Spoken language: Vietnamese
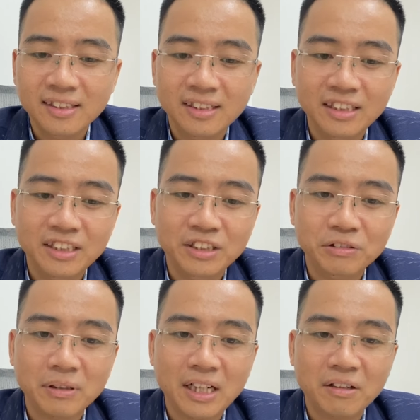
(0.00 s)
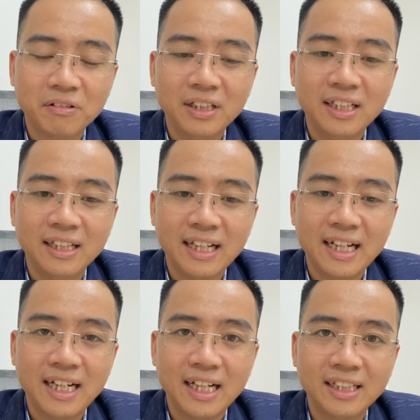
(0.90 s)
thì chúng ta có thể
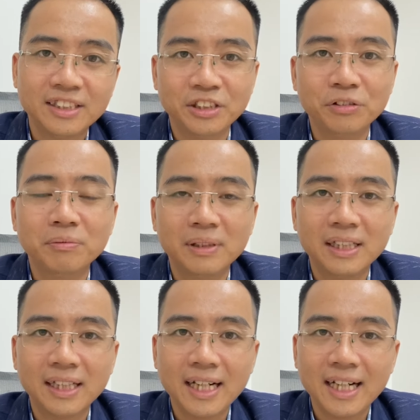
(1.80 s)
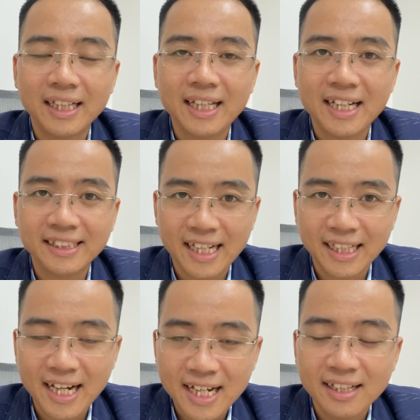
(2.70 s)
là sử dụng các cái tài sản
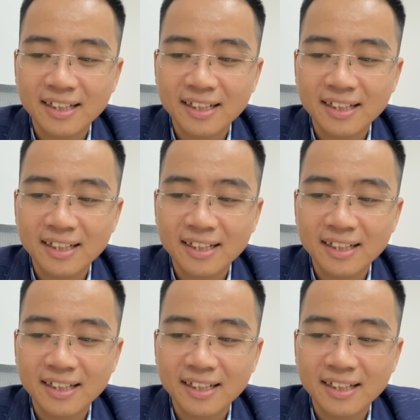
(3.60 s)
khác